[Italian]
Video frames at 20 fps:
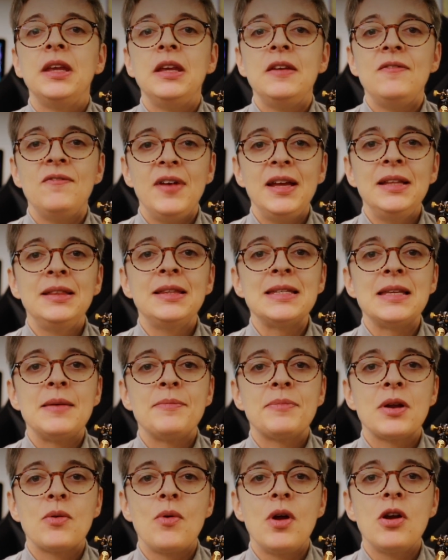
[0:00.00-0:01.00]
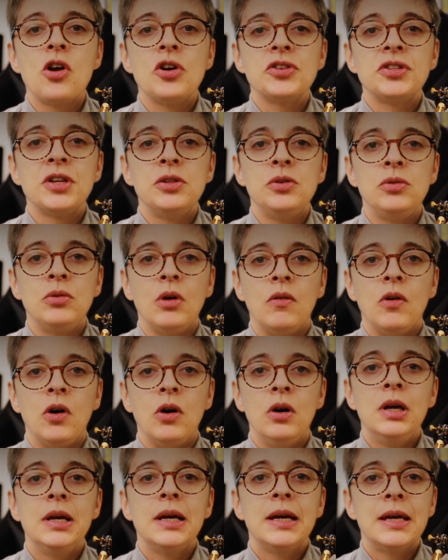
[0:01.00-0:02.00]
Inventa sempre qualcosa di
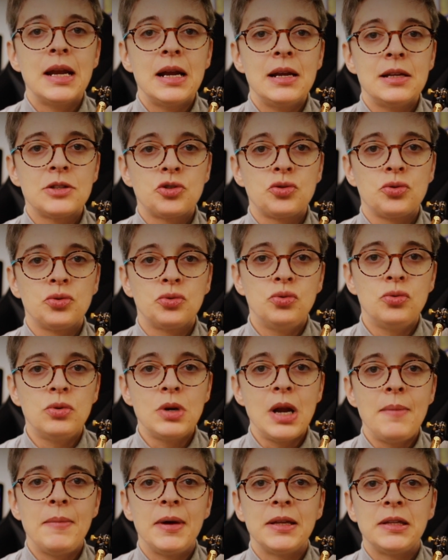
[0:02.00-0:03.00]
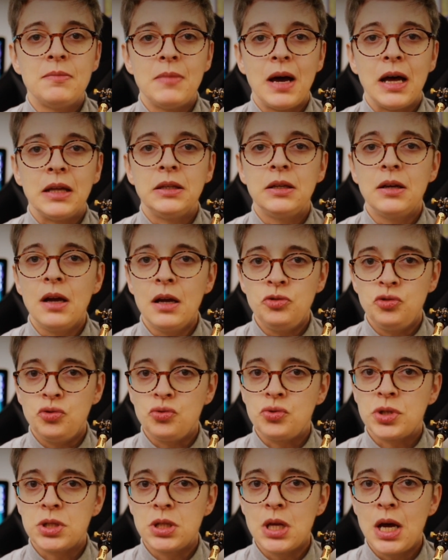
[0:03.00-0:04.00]
nuovo. Crea la struttura matematica
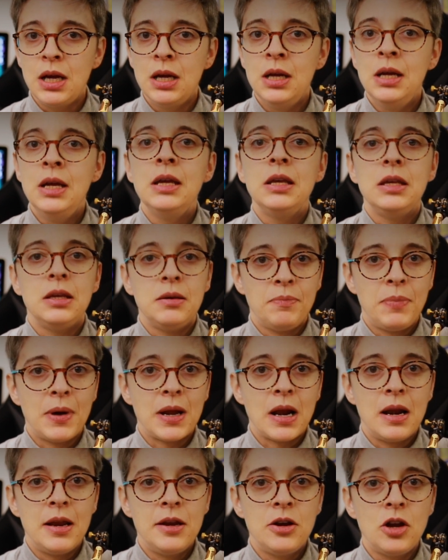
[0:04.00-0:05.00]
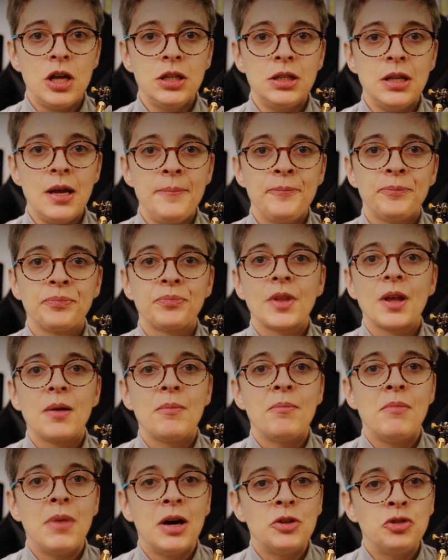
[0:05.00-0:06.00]
giusta, impara le note,
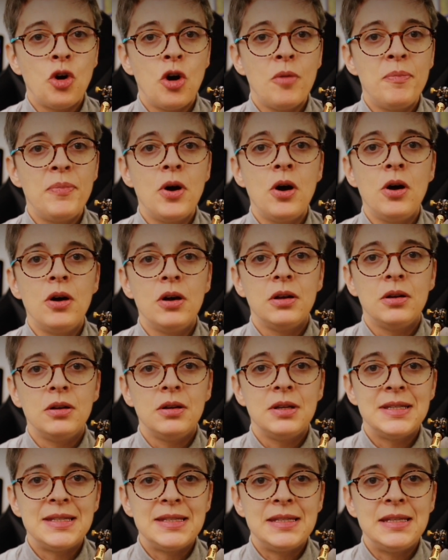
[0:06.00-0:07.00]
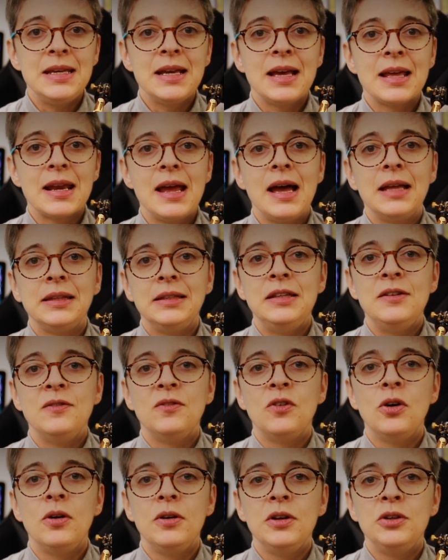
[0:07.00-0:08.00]
ma dopo sii
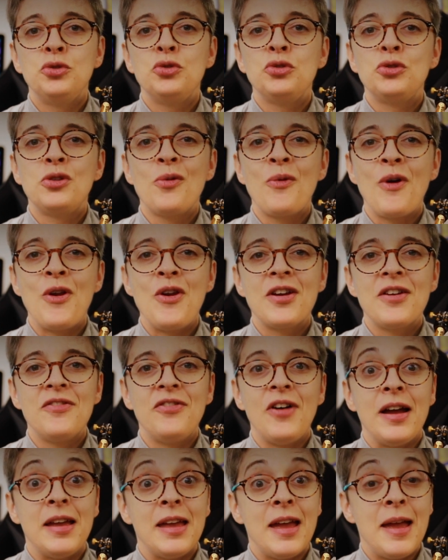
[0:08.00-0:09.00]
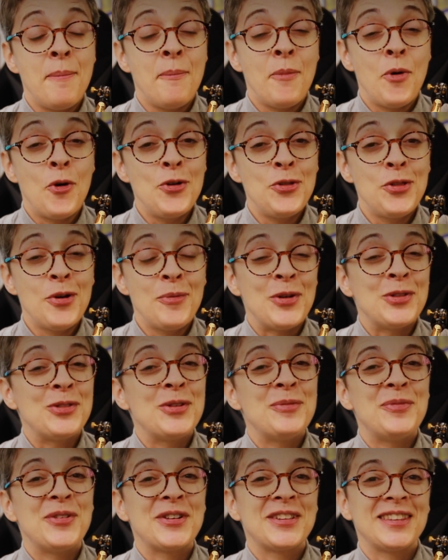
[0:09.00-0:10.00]
creativo in tutto quello che fai, è molto
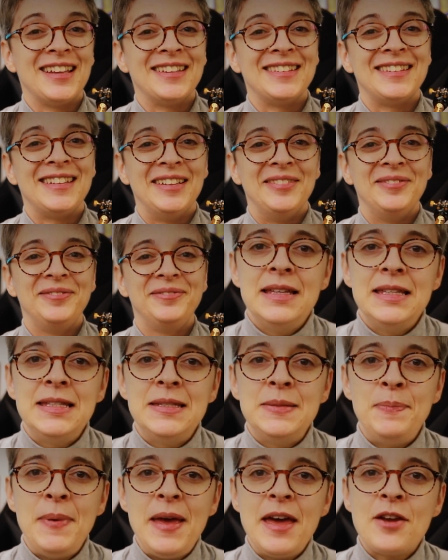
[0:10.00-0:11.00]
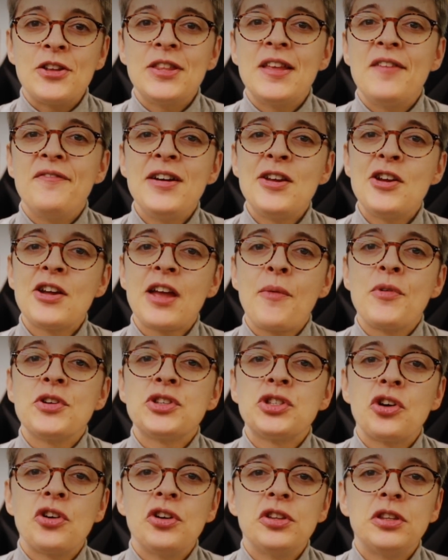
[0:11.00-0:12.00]
molto importante. Spero davvero che
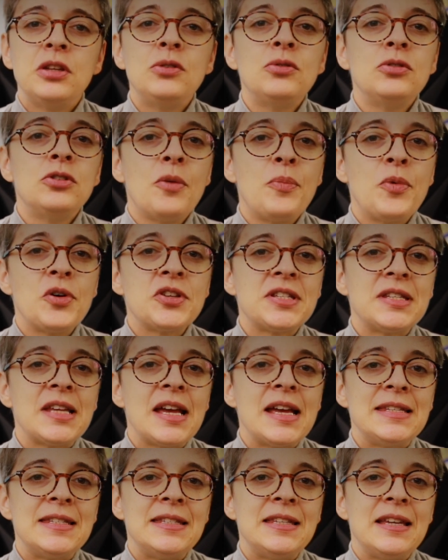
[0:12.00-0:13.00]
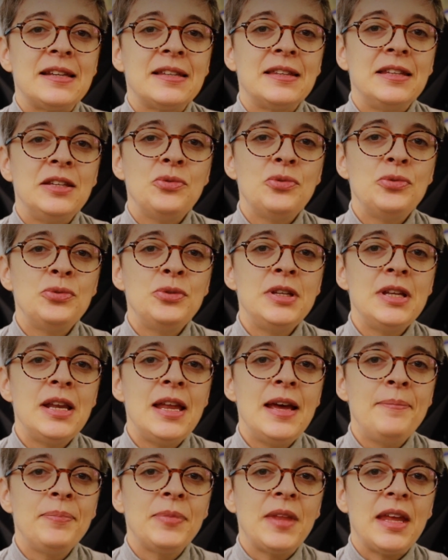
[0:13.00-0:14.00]
questo contenuto possa esserti utile
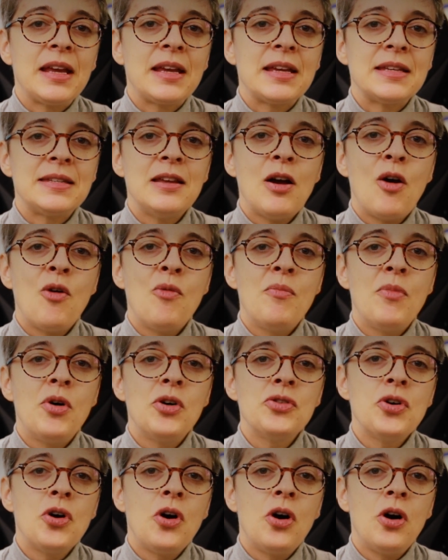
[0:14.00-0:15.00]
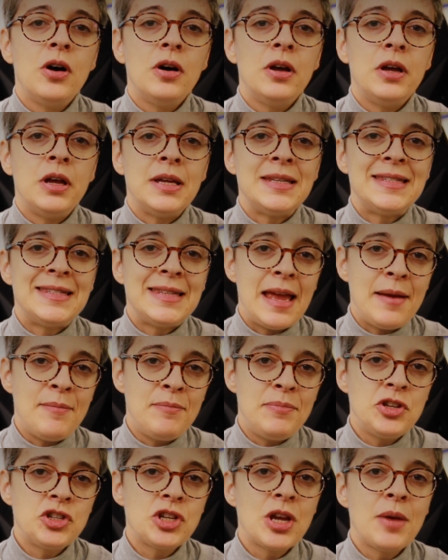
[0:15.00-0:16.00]
e che sia un modo eh,
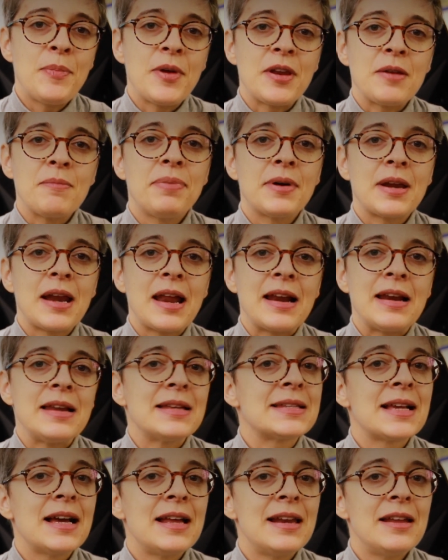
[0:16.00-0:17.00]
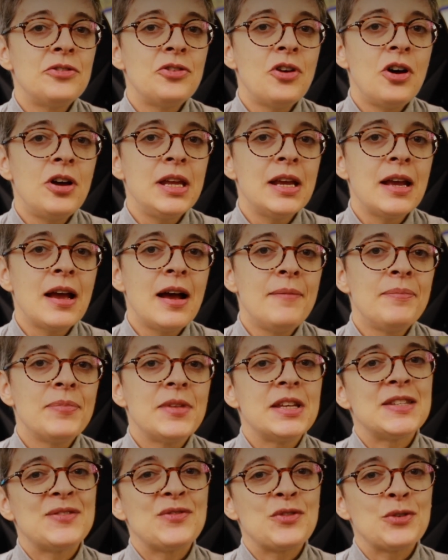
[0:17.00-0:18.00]
semplice per imparare la scala dorica
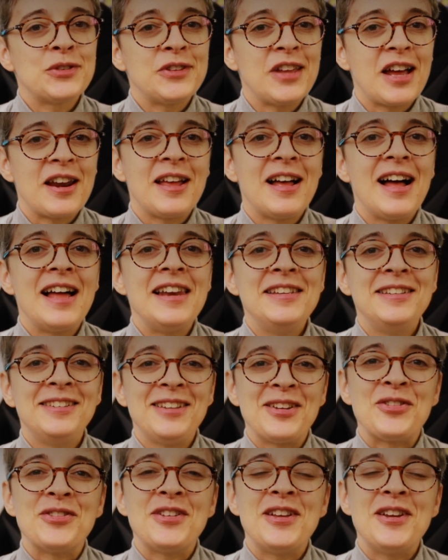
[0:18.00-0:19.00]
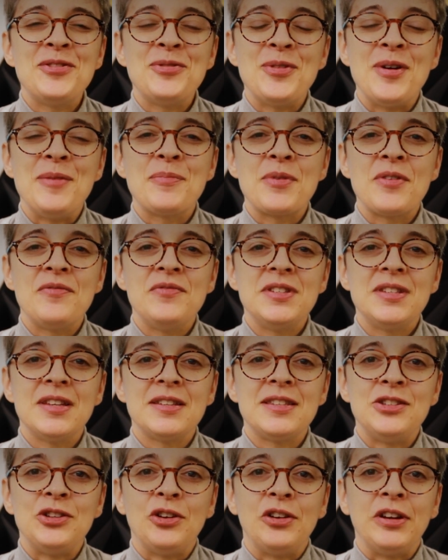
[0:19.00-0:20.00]
e sfruttarla all'interno delle tue
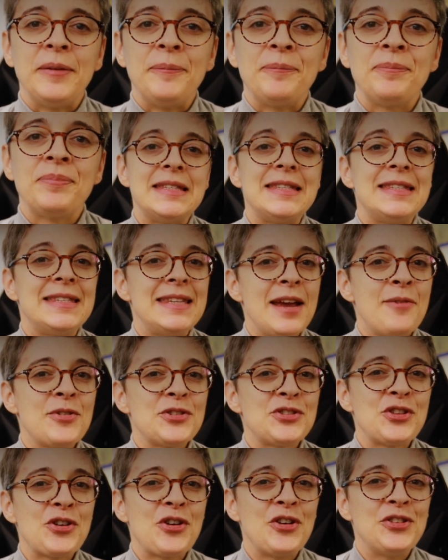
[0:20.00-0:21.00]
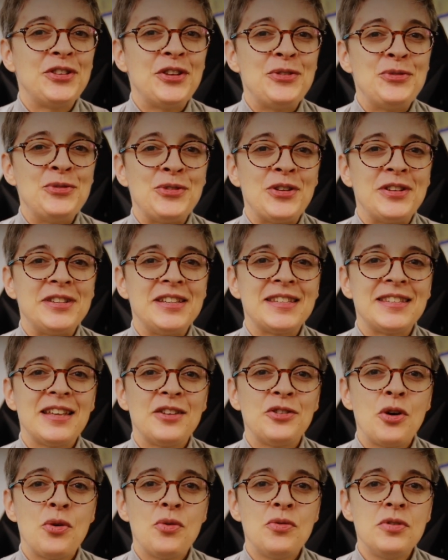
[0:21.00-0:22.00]
improvvisazioni. Se questo contenuto ti è
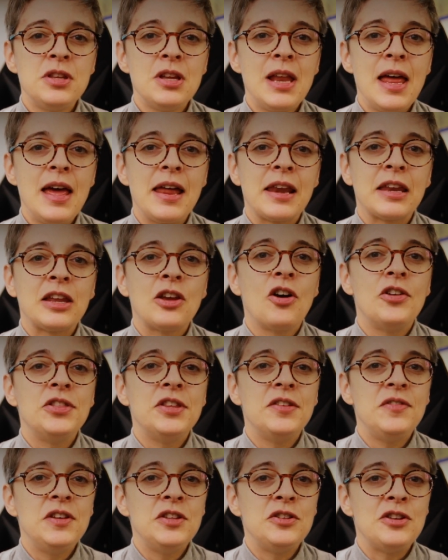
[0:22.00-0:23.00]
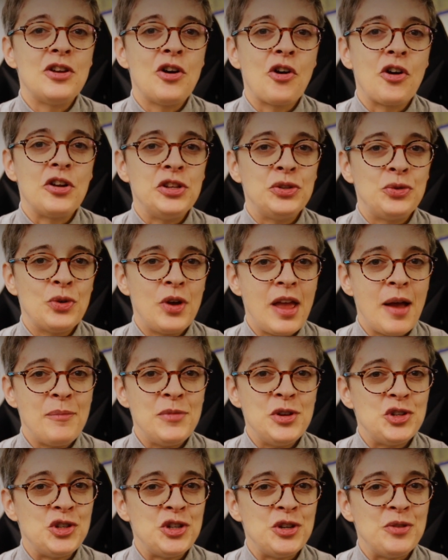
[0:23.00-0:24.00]
stato utile, ricondividilo con i tuoi
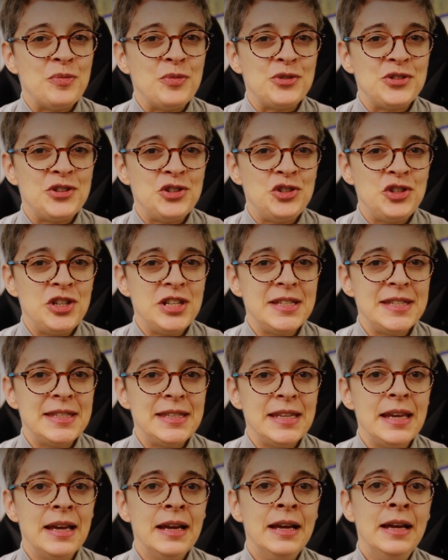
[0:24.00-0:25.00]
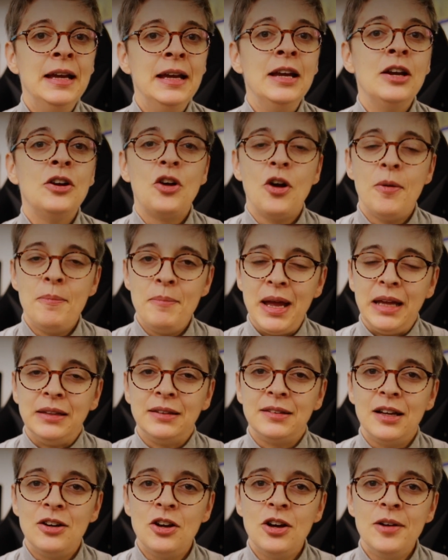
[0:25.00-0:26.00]
amici musicisti,
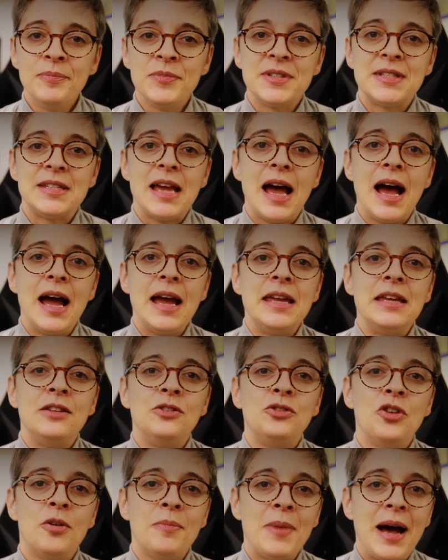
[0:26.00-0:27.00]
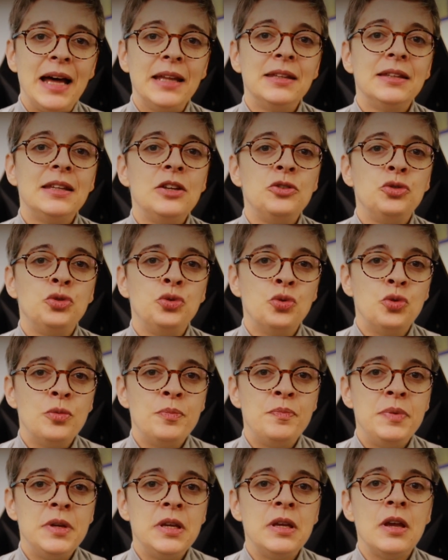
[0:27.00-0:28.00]
commentalo se hai domande,
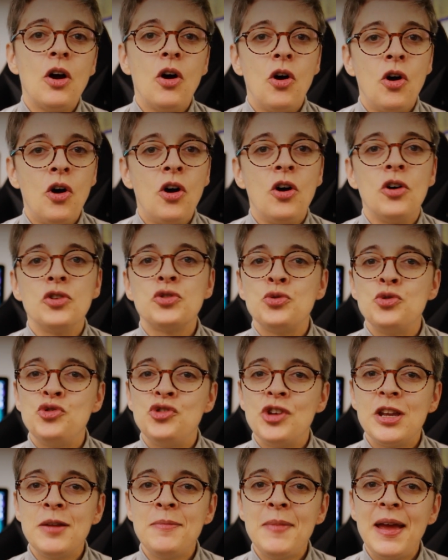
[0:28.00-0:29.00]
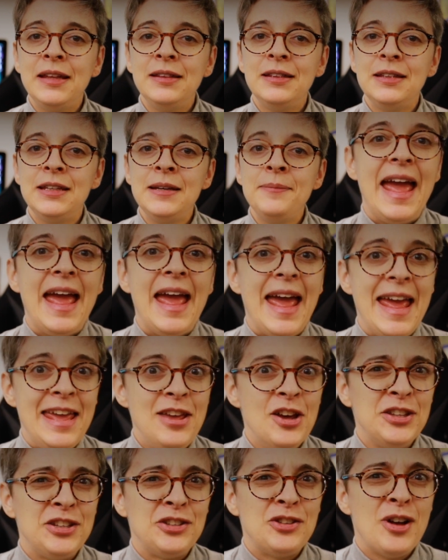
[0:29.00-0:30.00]
dubbi o suggerimenti e
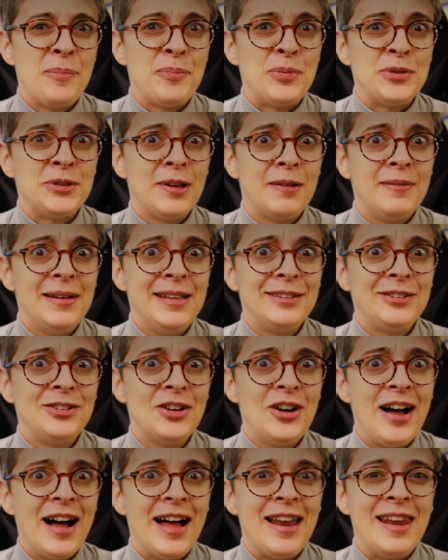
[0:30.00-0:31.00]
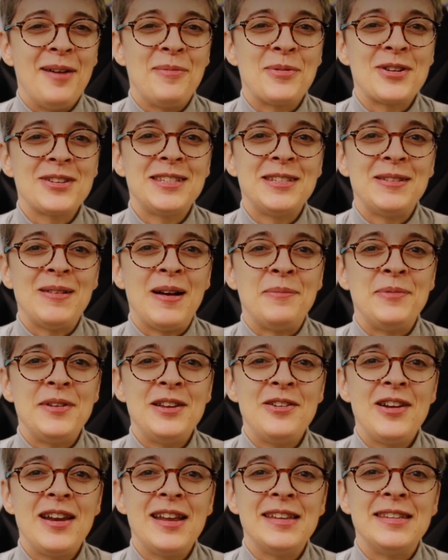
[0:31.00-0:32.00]
io ti do appuntamento alla prossima
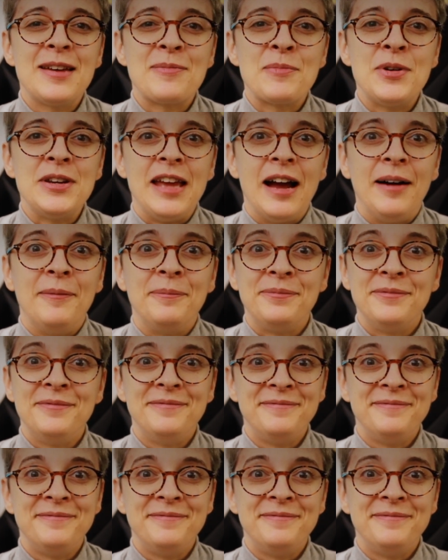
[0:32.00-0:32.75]
pillola di armonia.